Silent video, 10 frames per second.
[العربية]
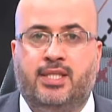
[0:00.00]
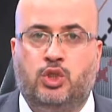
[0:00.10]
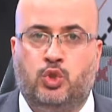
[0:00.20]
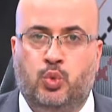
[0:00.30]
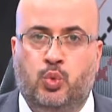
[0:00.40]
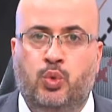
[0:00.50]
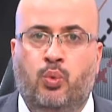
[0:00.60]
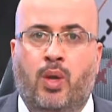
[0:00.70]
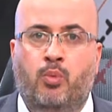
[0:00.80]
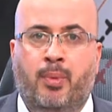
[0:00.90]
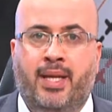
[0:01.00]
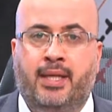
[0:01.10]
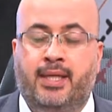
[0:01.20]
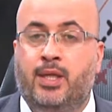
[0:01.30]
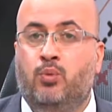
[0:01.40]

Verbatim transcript: الشهود والمبلغين